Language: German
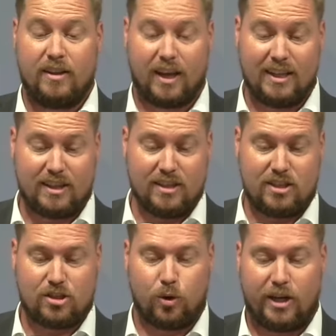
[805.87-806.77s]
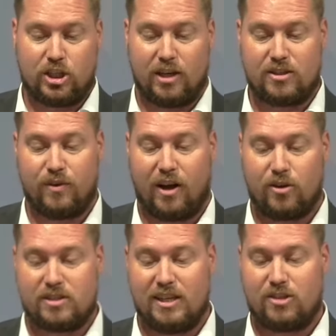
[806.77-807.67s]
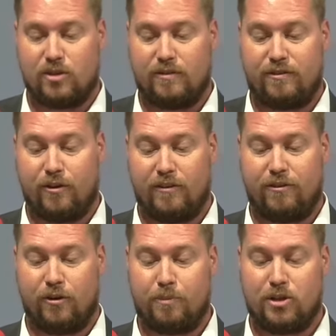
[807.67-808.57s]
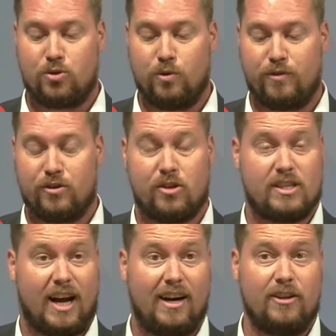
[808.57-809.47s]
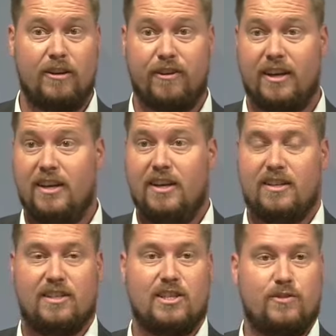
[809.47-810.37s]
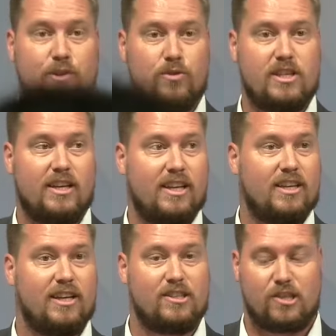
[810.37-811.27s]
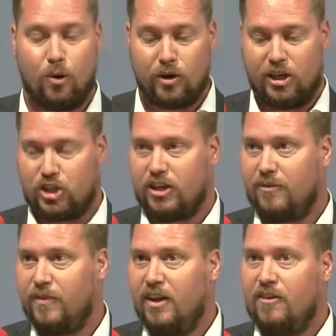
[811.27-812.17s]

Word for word: Drittens, Deutsch als Voraussetzung von Bezug von Sozialhilfe. Das ist für uns eigentlich ganz logisch. Ja.